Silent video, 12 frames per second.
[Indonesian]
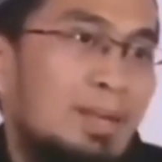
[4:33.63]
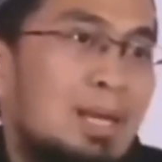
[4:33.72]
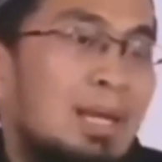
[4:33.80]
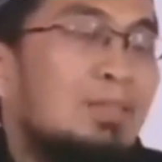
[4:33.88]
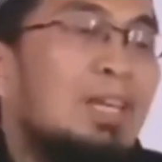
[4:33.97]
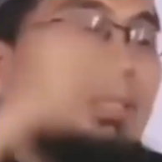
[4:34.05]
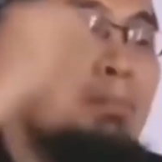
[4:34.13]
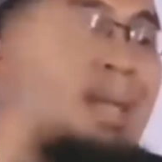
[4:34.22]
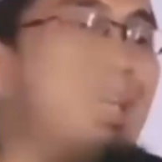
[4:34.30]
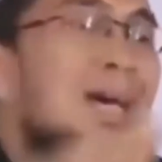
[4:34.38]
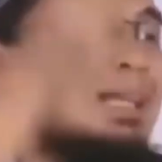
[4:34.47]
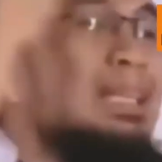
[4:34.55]
Karena
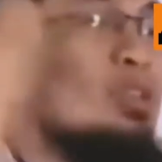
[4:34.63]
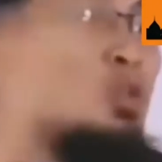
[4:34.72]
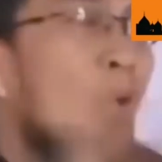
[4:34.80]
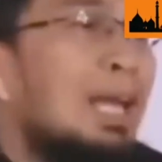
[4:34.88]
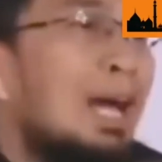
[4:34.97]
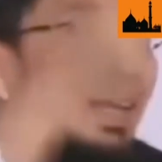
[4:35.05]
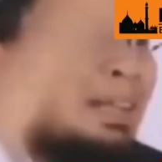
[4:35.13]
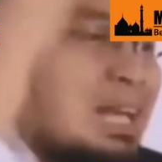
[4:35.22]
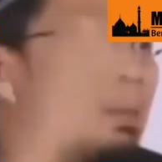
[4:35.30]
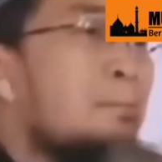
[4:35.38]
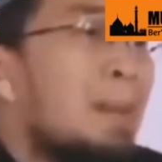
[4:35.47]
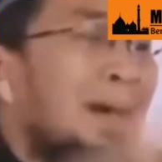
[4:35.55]
ibadah ritual akan
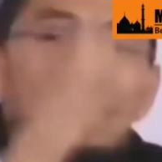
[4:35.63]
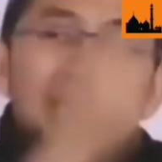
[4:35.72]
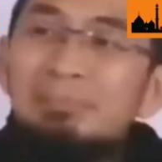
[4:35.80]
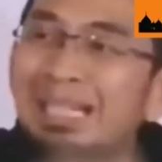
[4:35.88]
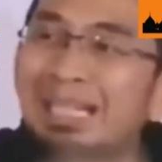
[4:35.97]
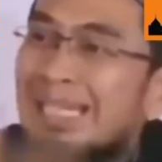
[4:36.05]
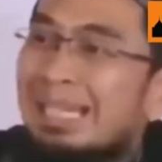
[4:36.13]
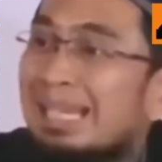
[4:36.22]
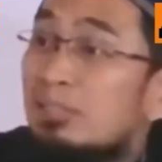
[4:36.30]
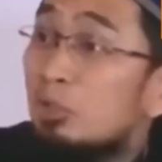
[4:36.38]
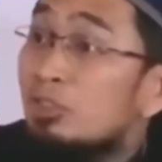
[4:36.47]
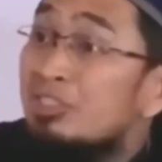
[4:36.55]
nampak dalam
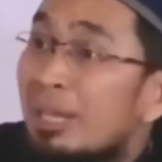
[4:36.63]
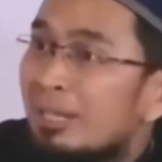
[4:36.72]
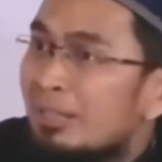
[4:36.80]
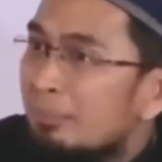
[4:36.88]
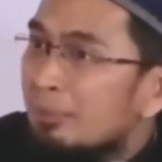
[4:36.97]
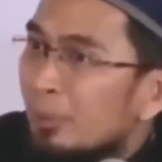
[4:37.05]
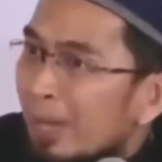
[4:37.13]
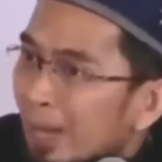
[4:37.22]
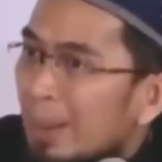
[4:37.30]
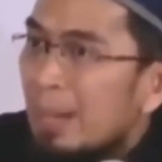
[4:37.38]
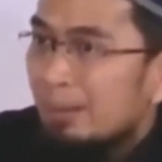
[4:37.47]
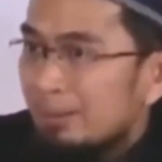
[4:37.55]
nilai-nilai sosial dalam bentuk
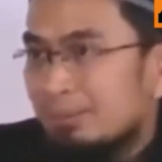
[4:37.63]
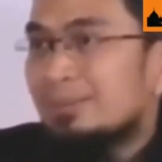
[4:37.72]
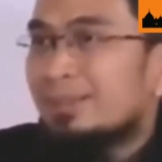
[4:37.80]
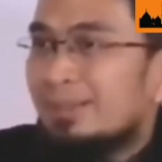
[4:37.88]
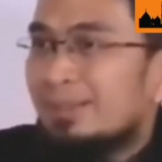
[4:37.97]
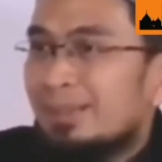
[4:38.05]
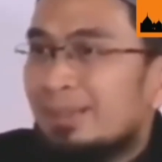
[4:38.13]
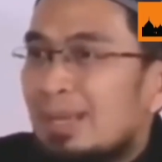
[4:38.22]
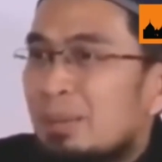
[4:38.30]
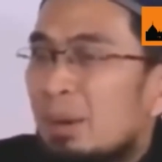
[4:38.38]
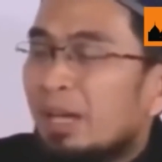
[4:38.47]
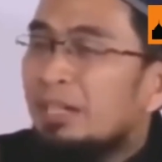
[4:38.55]
akhlak.
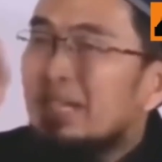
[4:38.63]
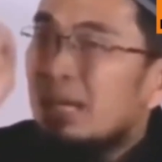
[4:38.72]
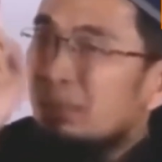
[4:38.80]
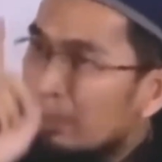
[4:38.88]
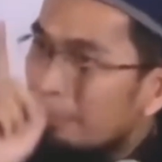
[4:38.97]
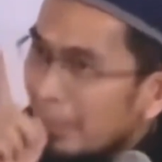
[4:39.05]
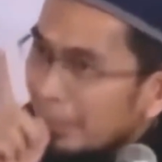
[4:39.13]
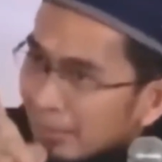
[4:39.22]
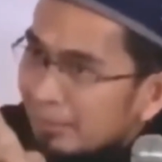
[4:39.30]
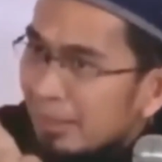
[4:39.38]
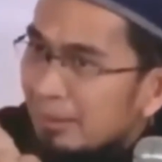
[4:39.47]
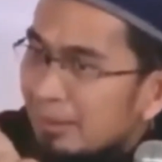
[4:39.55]
Makanya Nabi
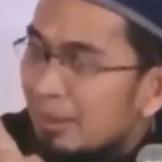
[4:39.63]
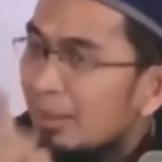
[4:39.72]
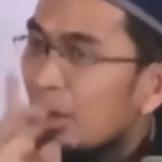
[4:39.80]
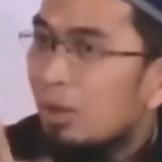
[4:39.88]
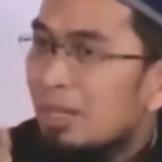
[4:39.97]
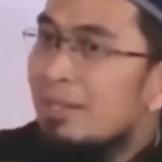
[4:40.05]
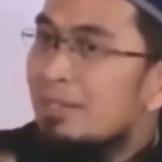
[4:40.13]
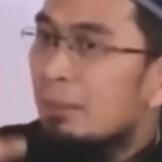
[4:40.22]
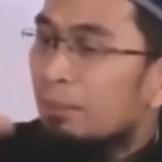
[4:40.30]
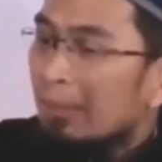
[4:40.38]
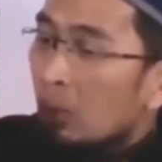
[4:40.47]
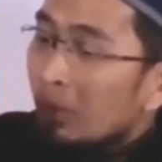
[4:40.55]
memperingatkan orang
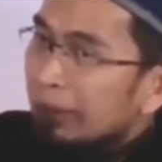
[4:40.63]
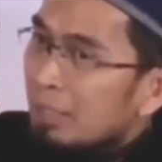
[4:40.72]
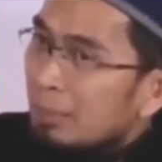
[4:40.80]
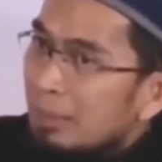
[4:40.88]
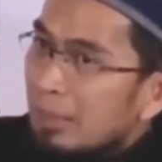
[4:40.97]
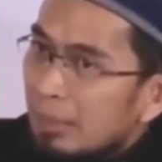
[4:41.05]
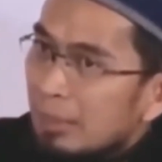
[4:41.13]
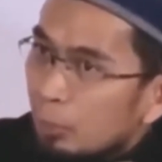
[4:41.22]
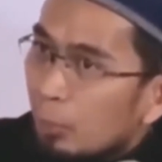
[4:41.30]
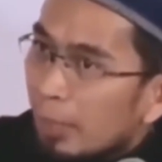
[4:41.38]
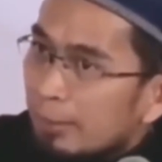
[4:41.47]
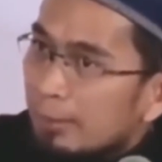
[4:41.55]
yang melakukan ibadah
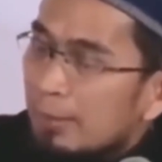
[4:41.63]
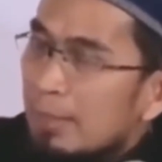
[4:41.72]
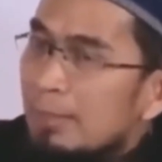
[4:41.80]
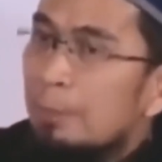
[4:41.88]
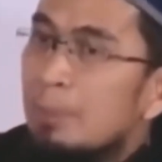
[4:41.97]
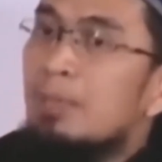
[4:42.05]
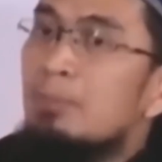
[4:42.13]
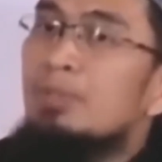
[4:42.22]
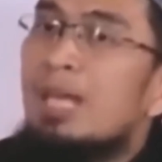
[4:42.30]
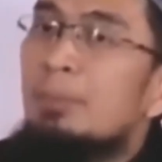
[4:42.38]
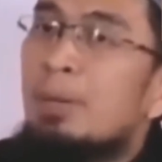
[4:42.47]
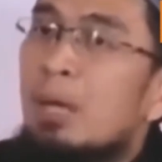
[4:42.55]
ritual tapi
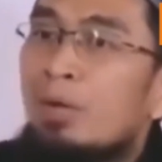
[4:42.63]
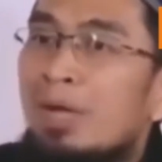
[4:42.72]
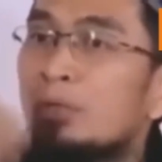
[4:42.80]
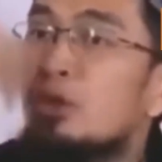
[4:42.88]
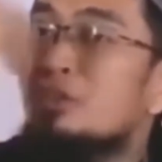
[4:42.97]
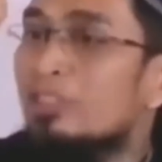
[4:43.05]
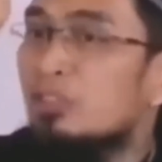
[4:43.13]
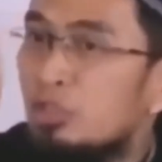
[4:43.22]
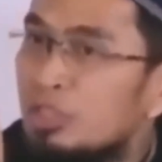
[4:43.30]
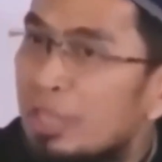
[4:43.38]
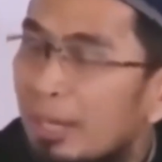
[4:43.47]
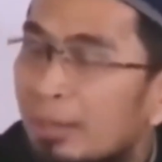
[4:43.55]
kemudian melakukan dosa
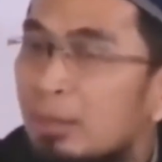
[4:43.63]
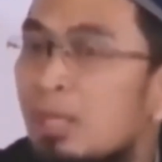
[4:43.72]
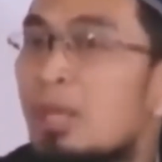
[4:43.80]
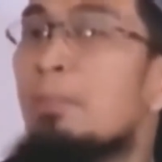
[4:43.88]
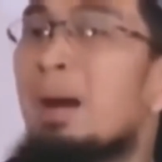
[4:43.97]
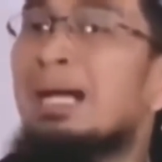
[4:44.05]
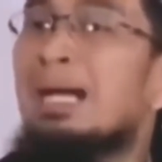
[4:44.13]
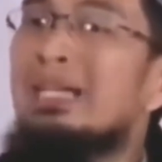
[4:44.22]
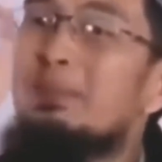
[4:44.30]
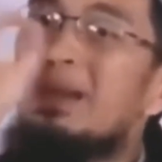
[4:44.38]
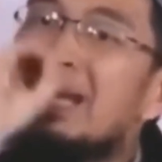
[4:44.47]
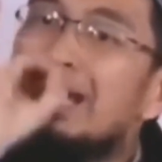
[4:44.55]
sosial, maka
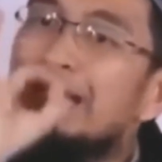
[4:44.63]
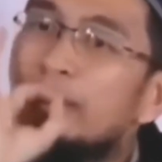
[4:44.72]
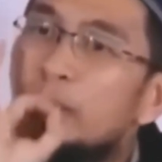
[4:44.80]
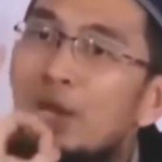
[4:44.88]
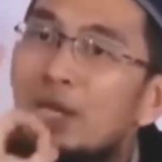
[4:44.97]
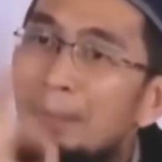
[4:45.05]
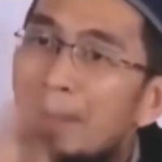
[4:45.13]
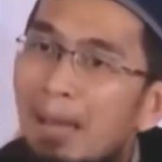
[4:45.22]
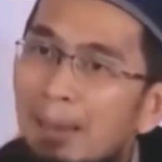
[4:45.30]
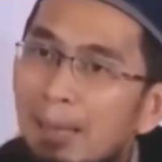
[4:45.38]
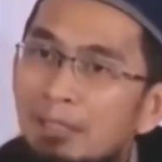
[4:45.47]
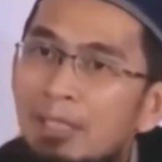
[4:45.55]
ibadah ritual
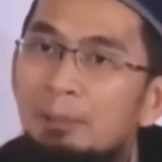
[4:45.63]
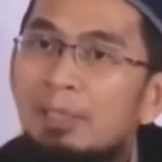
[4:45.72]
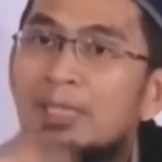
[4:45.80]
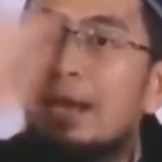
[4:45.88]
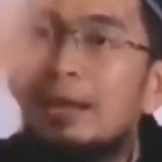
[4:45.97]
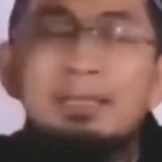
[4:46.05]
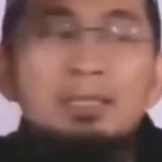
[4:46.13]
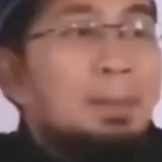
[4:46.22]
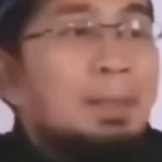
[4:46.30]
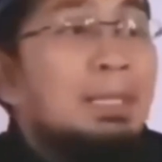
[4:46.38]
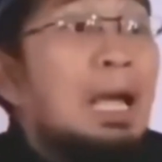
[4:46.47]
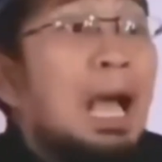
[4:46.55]
pahalanya dipindahkan
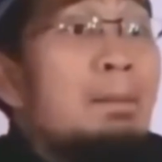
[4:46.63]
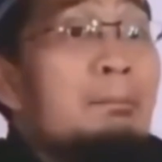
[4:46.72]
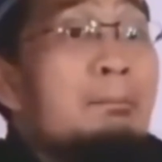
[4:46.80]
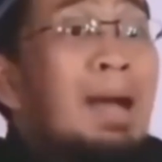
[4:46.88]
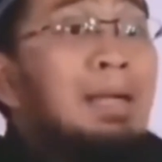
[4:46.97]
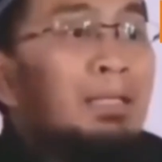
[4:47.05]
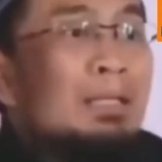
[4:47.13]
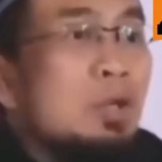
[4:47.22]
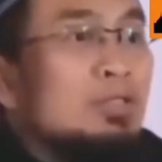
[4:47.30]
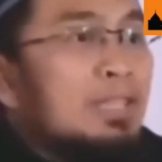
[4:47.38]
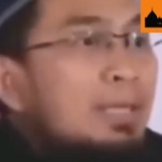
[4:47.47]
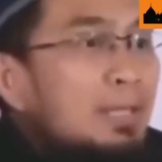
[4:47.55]
kepada hamba yang
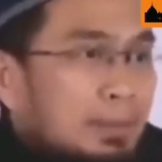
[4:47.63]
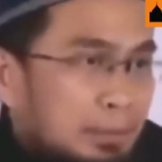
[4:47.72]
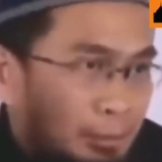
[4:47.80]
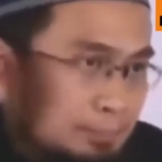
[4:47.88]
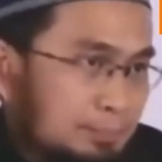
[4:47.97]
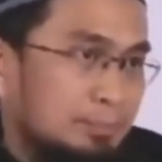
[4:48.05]
didosahi itu.